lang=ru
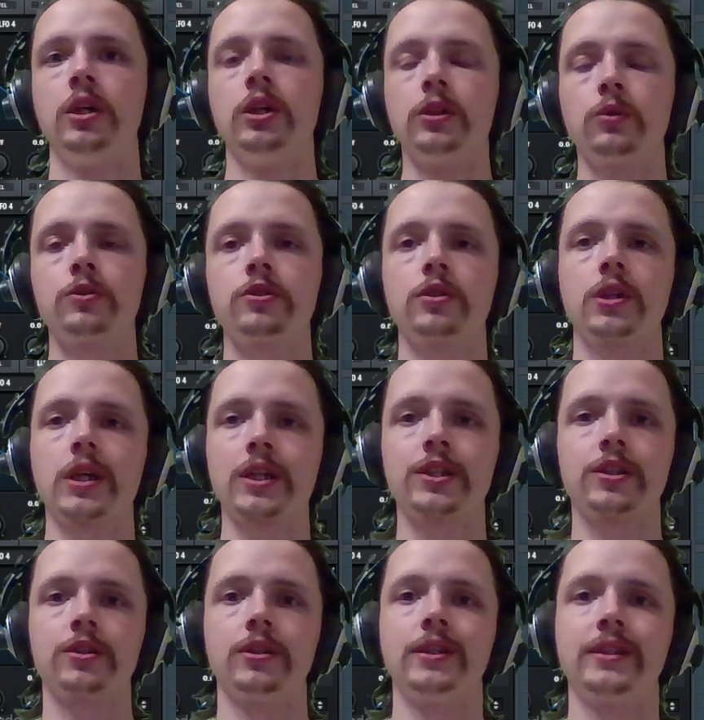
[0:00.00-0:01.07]
Точно так
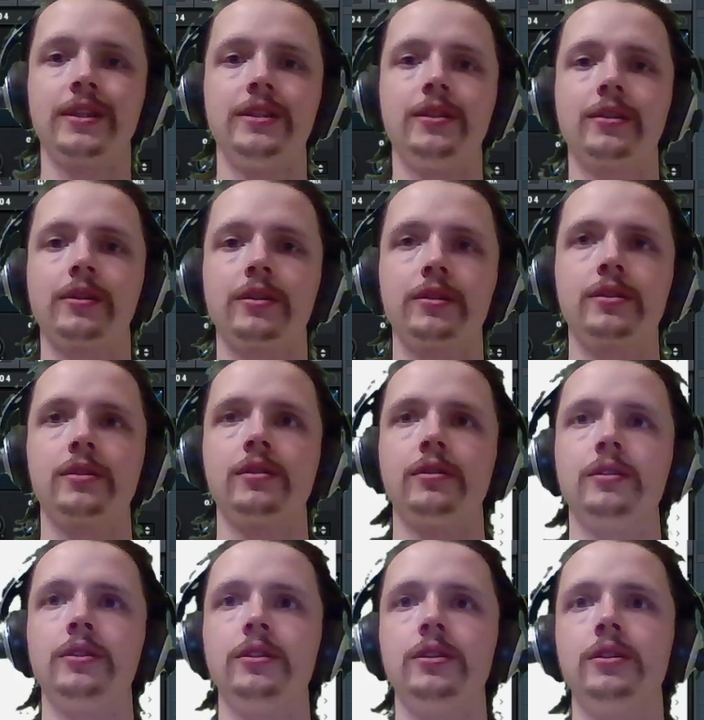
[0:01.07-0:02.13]
же это делается
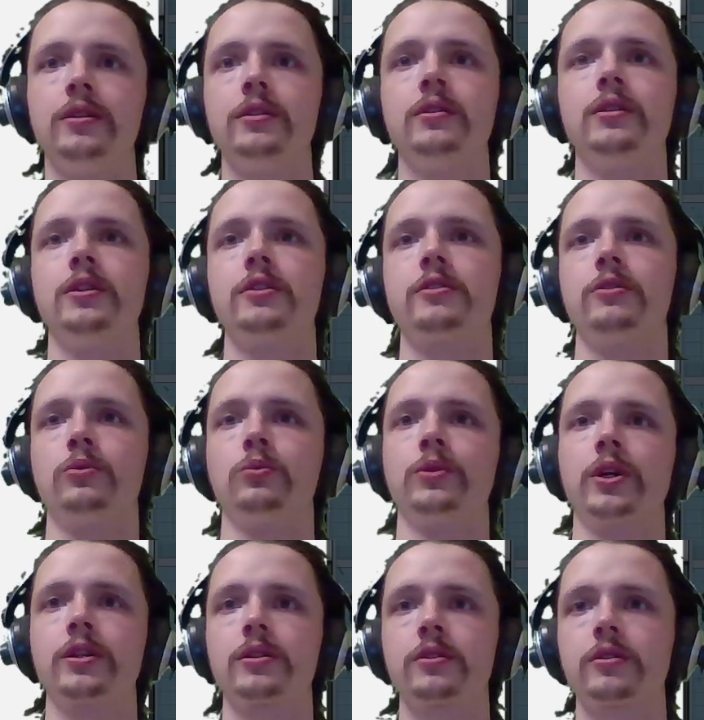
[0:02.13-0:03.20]
и если у
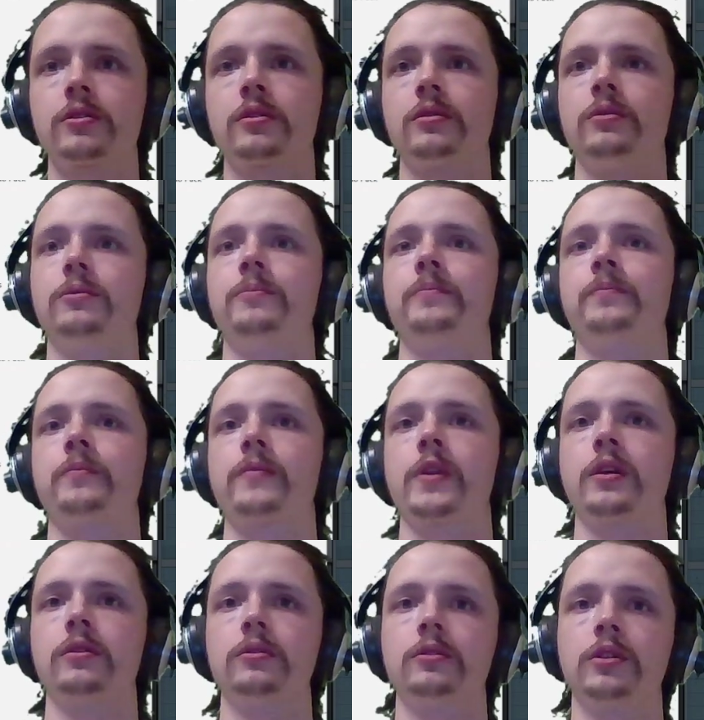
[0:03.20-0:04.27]
нас
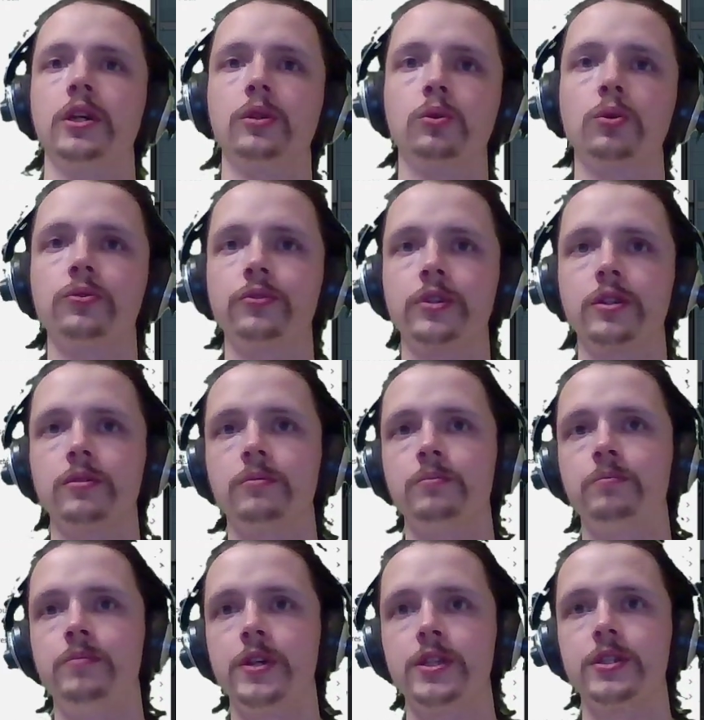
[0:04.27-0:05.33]
готовый
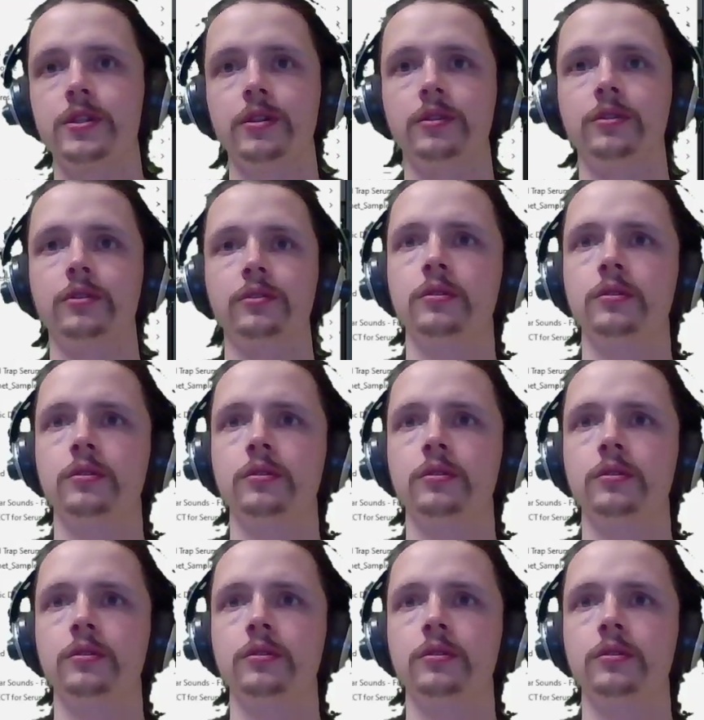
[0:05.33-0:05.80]
пресет.